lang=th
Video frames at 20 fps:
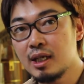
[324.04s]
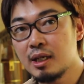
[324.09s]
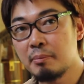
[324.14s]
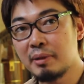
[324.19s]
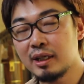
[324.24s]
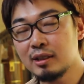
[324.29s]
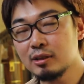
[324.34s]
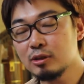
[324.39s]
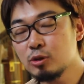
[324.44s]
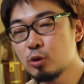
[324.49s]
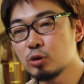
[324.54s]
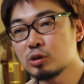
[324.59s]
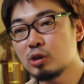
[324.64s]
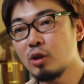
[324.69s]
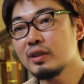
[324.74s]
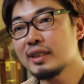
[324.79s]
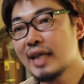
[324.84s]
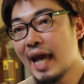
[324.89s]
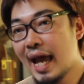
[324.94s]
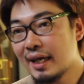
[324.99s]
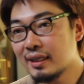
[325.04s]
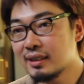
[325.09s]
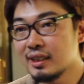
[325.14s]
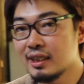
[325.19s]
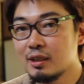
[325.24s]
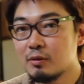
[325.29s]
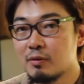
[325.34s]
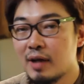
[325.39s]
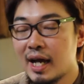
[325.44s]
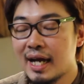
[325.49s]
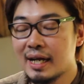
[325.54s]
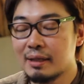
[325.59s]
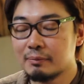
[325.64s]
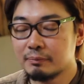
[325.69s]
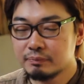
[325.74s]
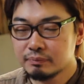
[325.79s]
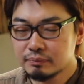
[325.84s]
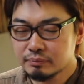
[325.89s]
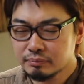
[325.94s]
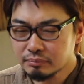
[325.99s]
มันก็ถูกโต้แย้งเยอะว่า
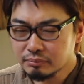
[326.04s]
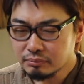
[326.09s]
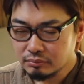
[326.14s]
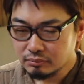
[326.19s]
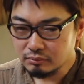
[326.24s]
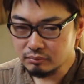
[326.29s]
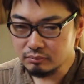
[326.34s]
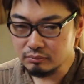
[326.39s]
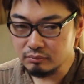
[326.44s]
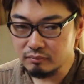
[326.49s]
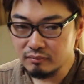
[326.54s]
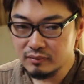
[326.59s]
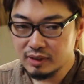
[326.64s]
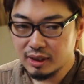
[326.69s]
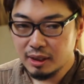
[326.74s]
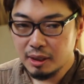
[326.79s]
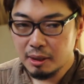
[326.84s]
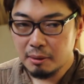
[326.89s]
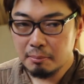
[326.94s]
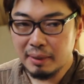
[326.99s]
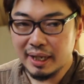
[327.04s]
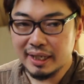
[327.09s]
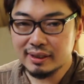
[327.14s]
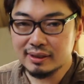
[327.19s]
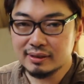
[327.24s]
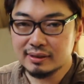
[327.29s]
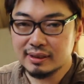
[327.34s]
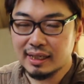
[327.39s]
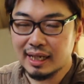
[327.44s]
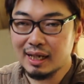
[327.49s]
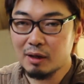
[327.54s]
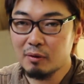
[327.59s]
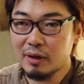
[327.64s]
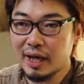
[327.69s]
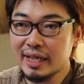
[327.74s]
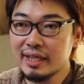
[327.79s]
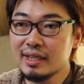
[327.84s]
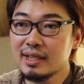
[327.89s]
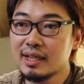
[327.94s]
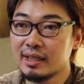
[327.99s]
มันถ้าเรา
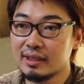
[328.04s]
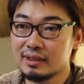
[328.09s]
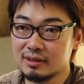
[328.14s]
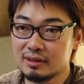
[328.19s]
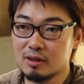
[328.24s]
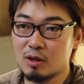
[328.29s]
ให้เงิน